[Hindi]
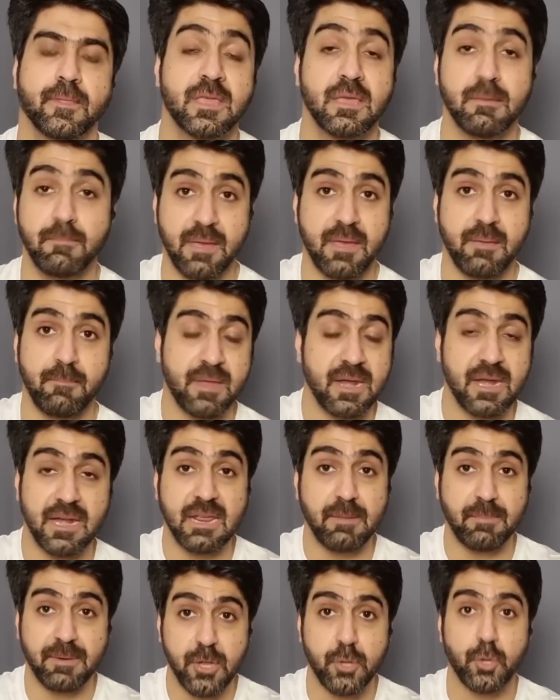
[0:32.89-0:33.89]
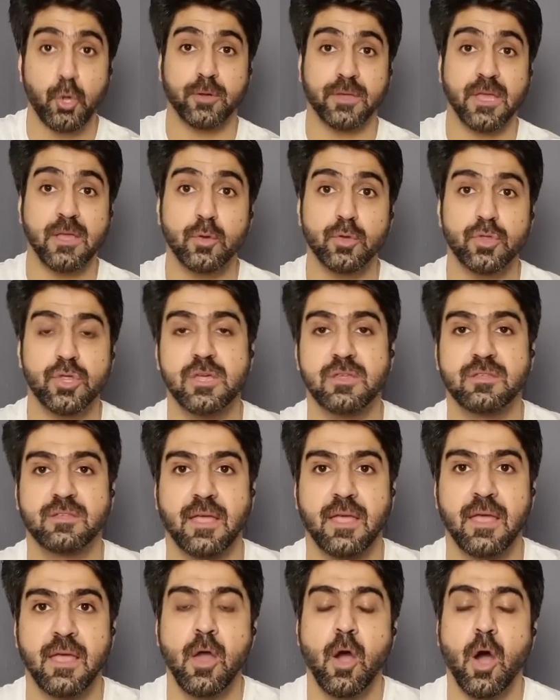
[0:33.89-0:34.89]
ये मेरे लिए बड़ी शॉकिंग चीज़
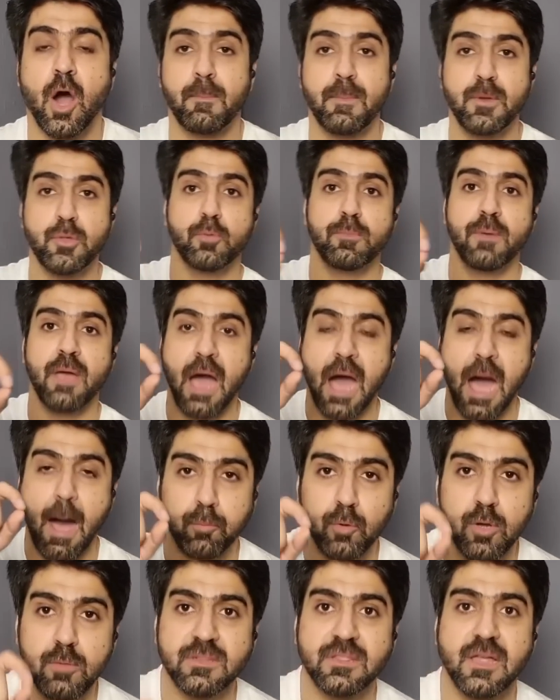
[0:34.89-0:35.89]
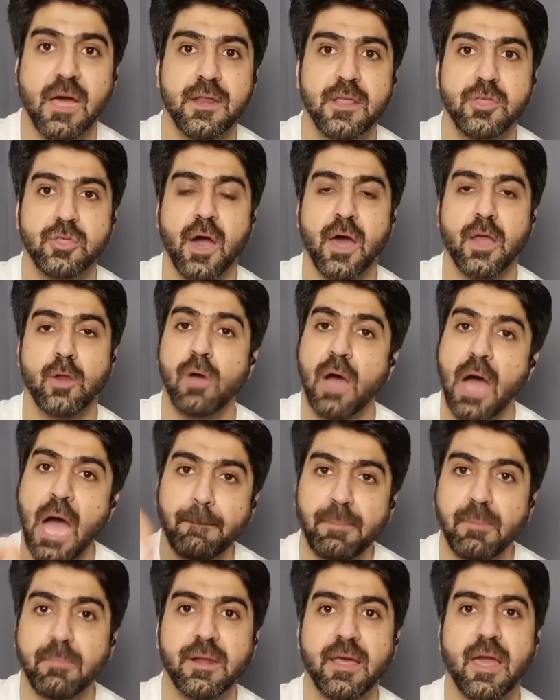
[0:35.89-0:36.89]
है और मैं जो मैं आपको बताने जा रहा हूँ
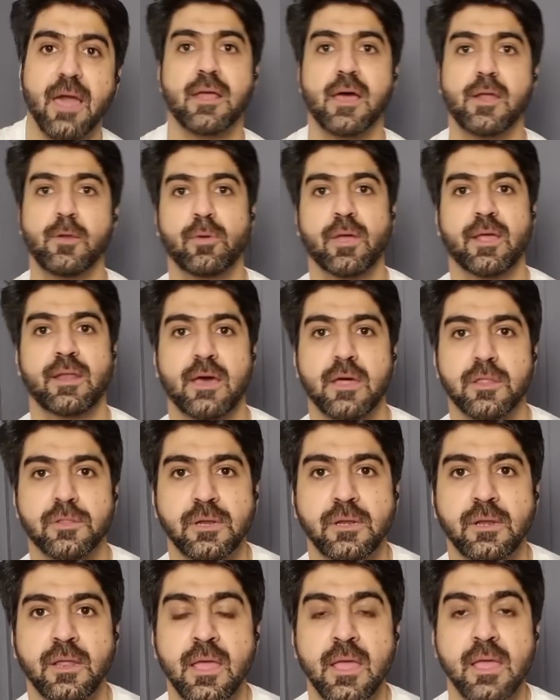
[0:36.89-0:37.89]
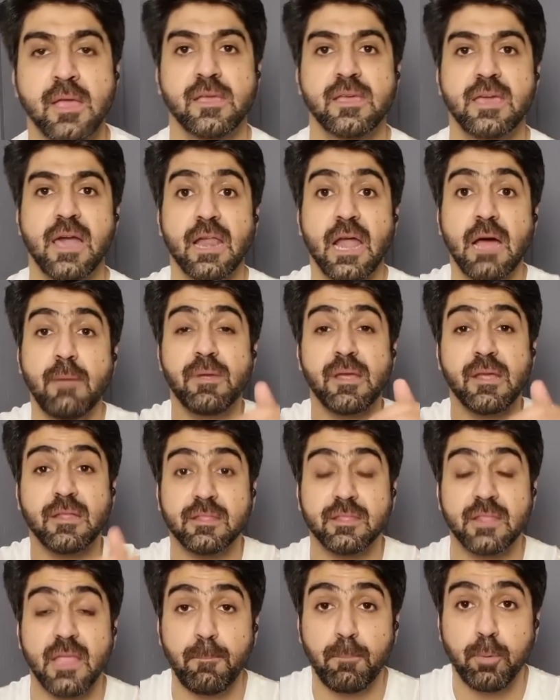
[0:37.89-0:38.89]
आप भी बड़े हैरान होंगे नाजरीन कि यार हम
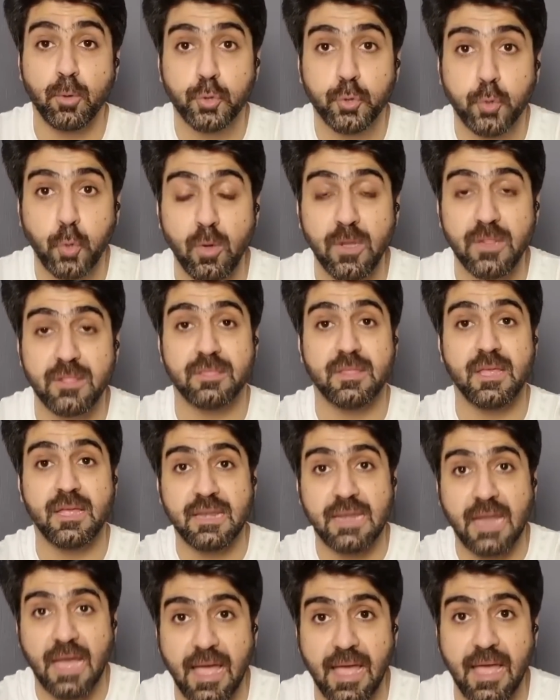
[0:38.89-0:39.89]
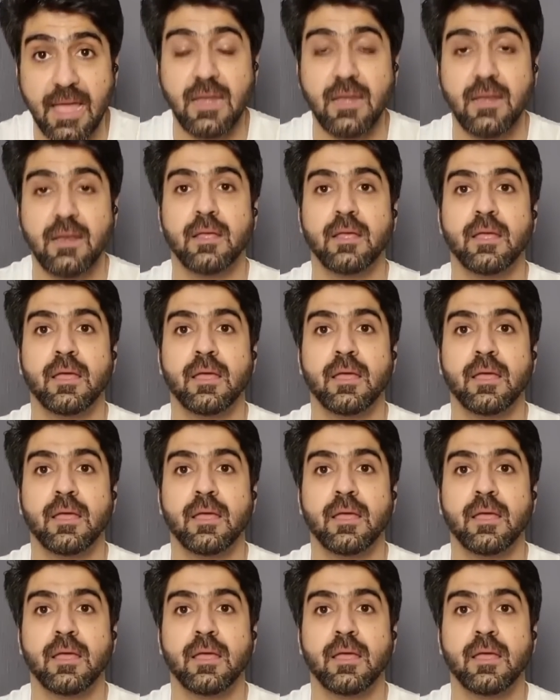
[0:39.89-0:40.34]
इतने बुद्धू इतने नाहल